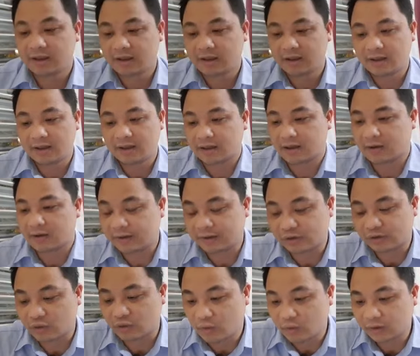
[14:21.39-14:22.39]
ở câu hỏi
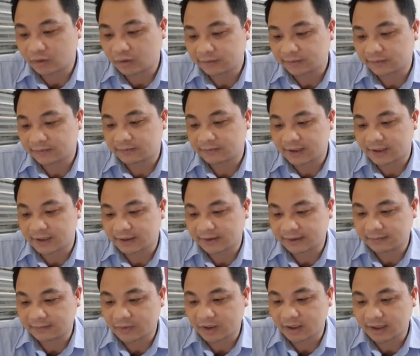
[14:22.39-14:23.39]
số 4. Vâng,
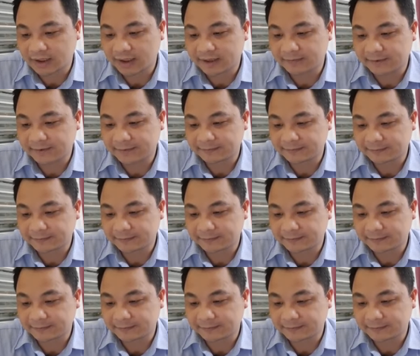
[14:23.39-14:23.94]
xin mời các em ạ.